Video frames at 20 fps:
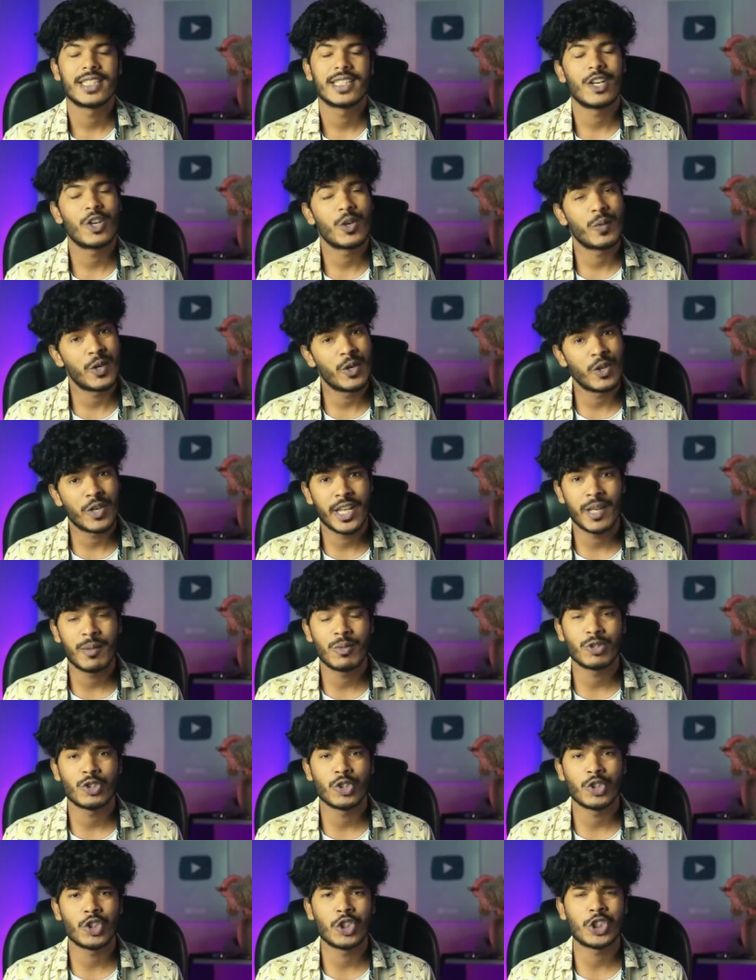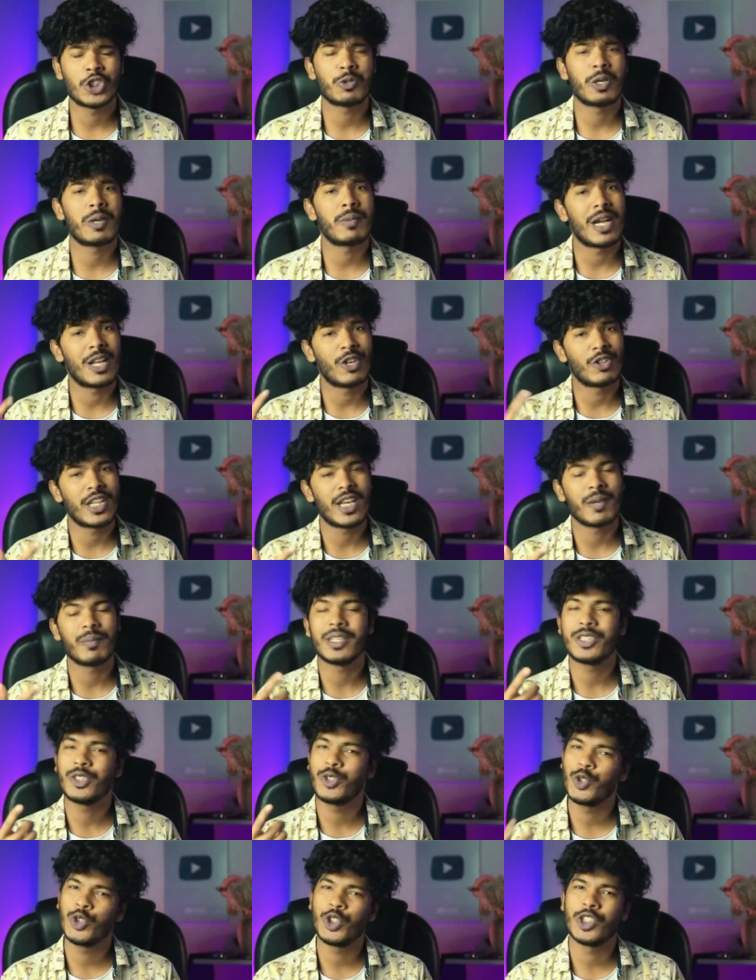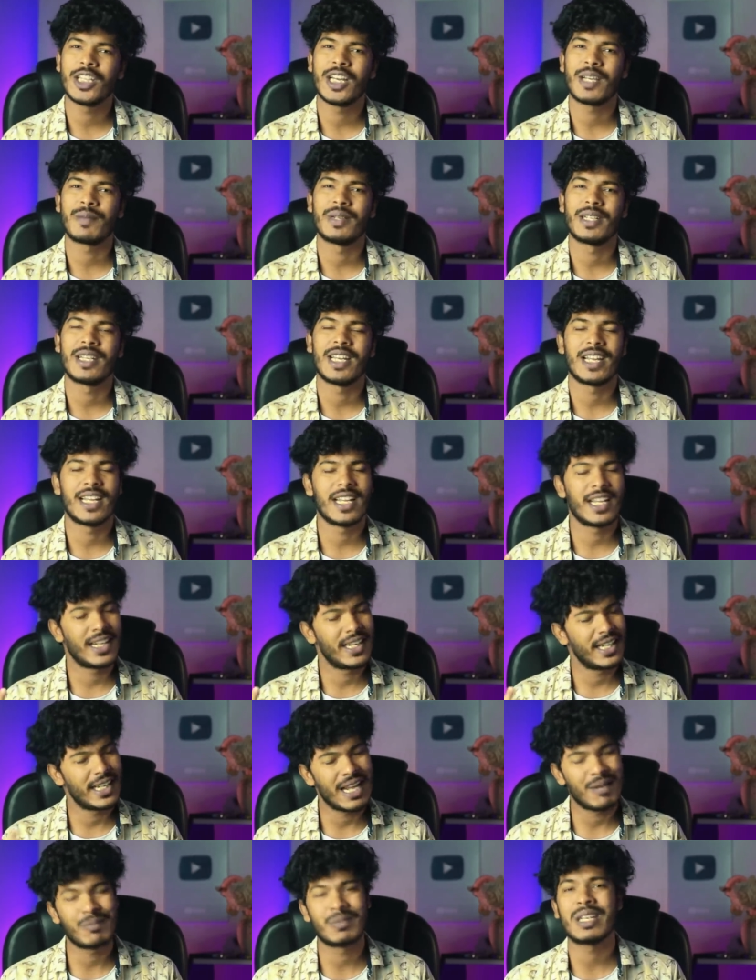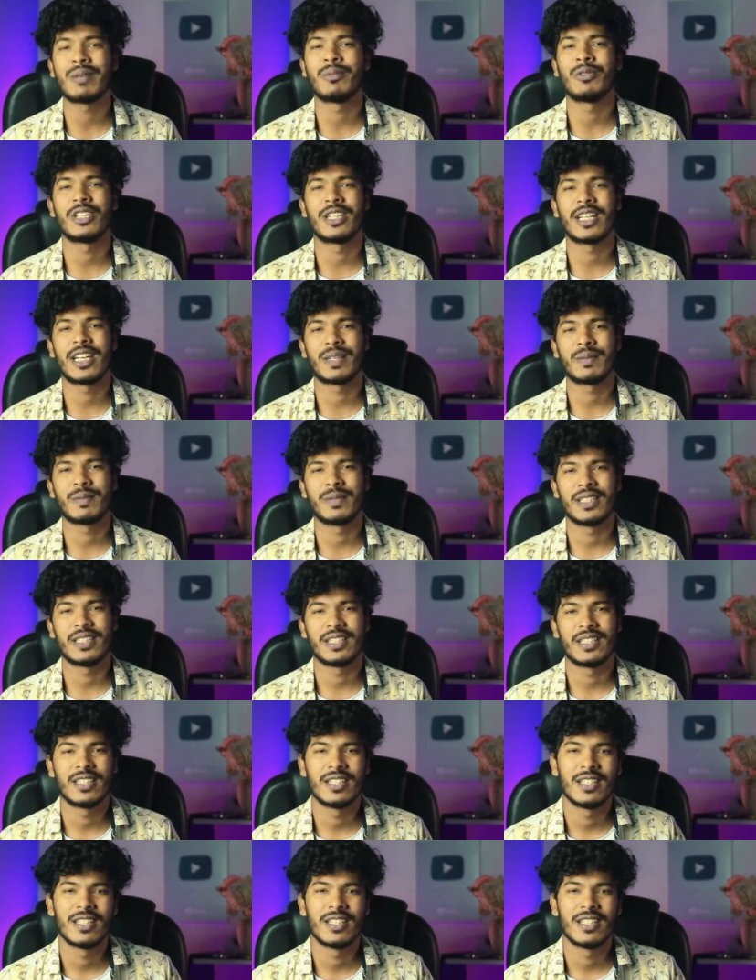যাই হোক ভিডিওটা এই পর্যন্ত সবাই ভালো থাকবেন সুস্থ থাকবেন আর হ্যাঁ নামটা মনে রাখবেন